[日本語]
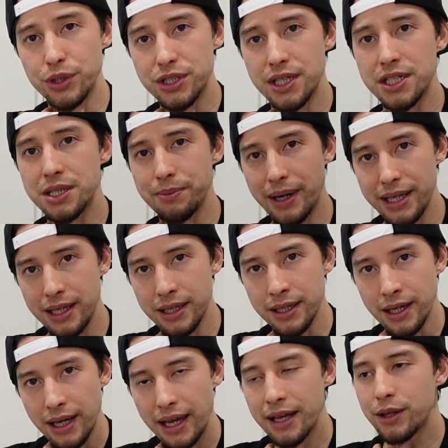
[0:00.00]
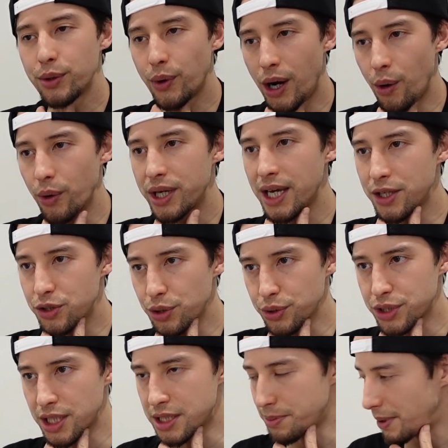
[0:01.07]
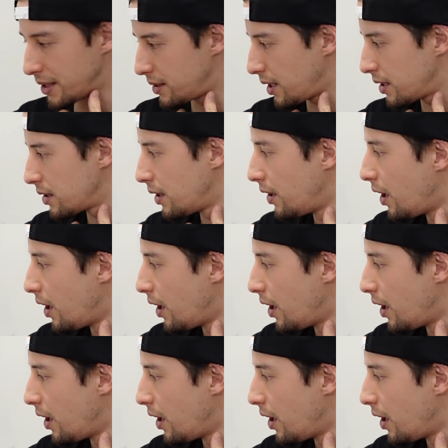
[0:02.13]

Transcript: してしまい、エンドワンを献上してしまった。